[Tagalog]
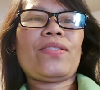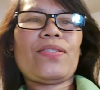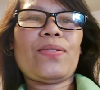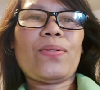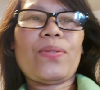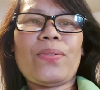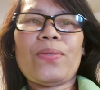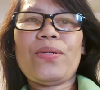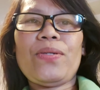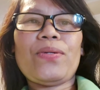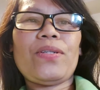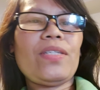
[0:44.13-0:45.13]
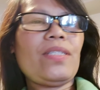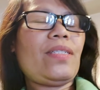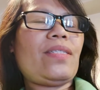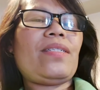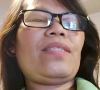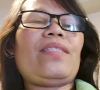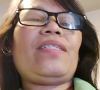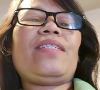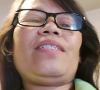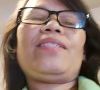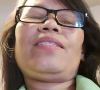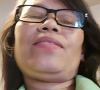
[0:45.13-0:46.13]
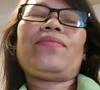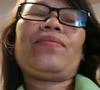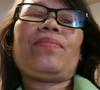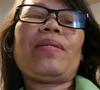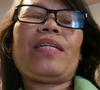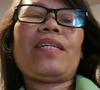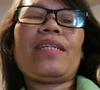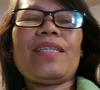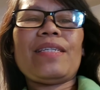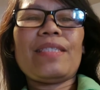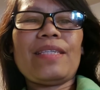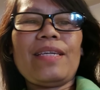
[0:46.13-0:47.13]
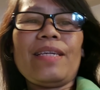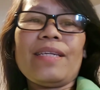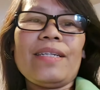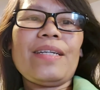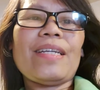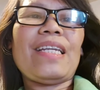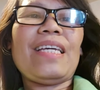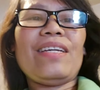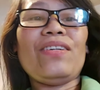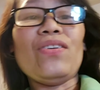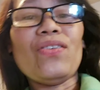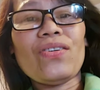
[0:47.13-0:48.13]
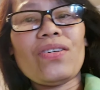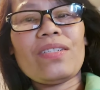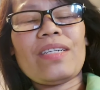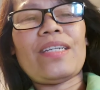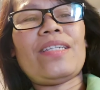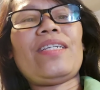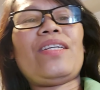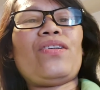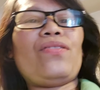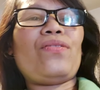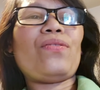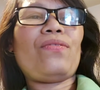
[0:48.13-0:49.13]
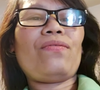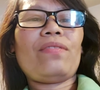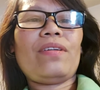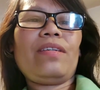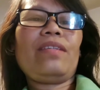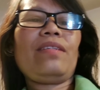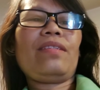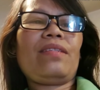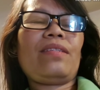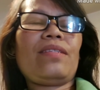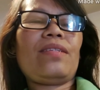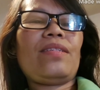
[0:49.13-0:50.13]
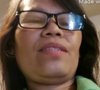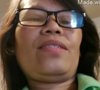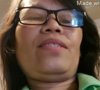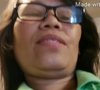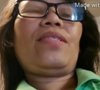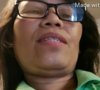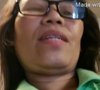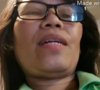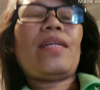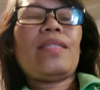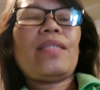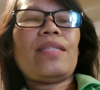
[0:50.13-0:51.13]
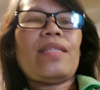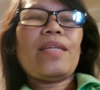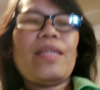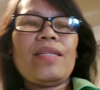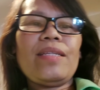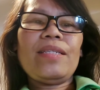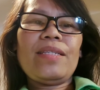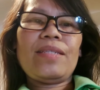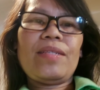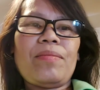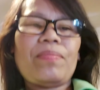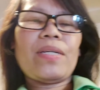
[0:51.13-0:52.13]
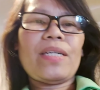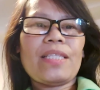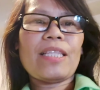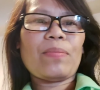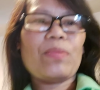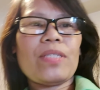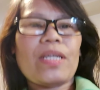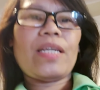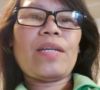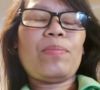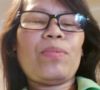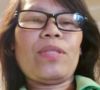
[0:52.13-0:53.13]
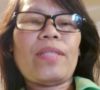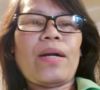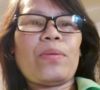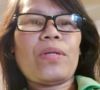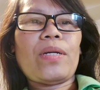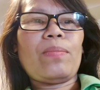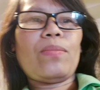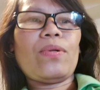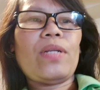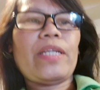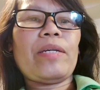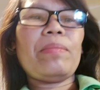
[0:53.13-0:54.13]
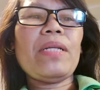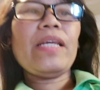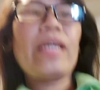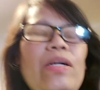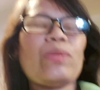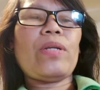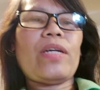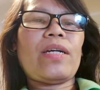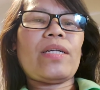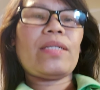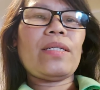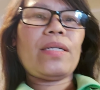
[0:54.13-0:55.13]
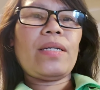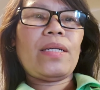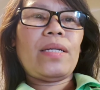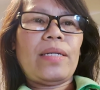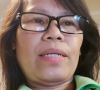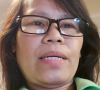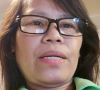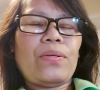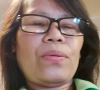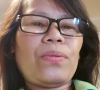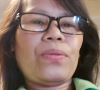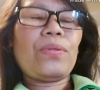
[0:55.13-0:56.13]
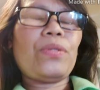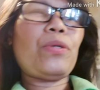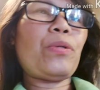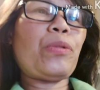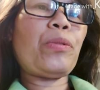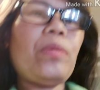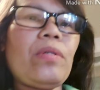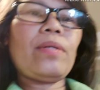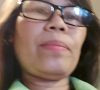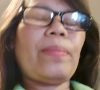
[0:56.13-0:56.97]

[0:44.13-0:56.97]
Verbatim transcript: so yon pagkagising naligo and then nag coffee and then pagkatapos ay nagpunta ako ng mall nagbili ako ng ano ko yung